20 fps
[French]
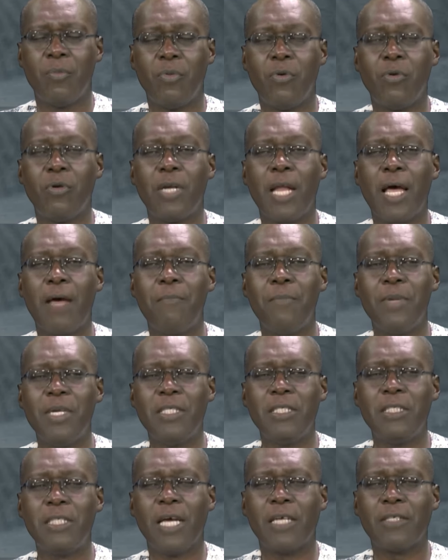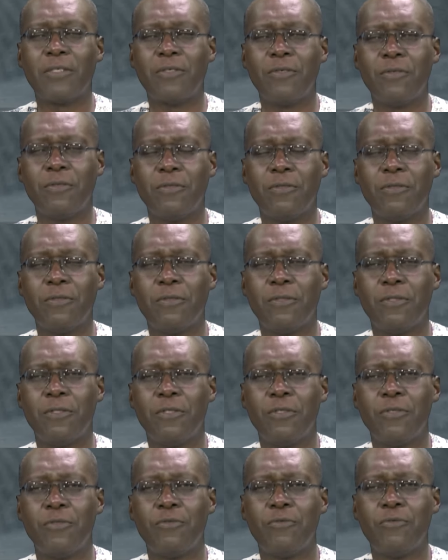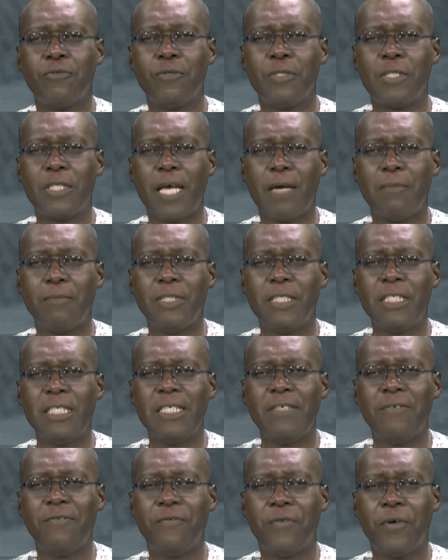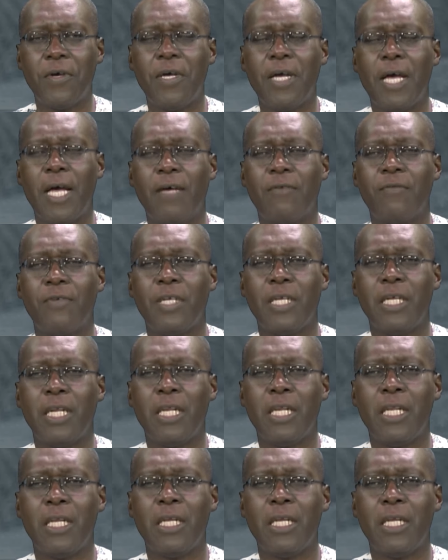pour la méditation du samedi 20 avril